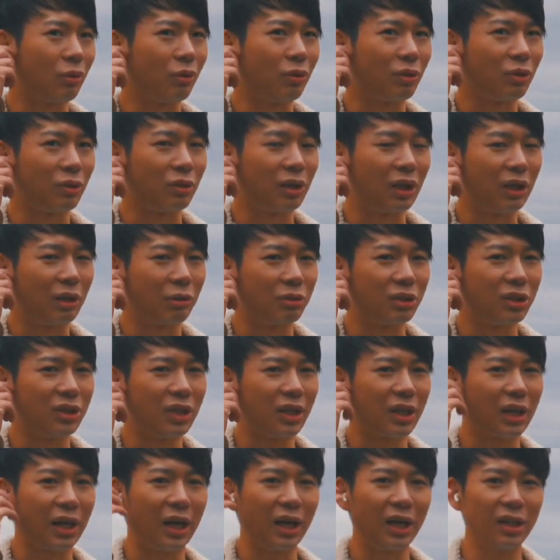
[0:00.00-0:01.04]
ここの長押し
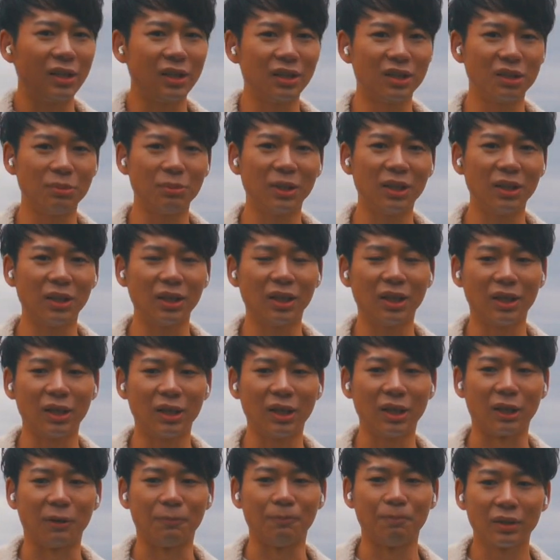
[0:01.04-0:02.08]
で変えてしまってから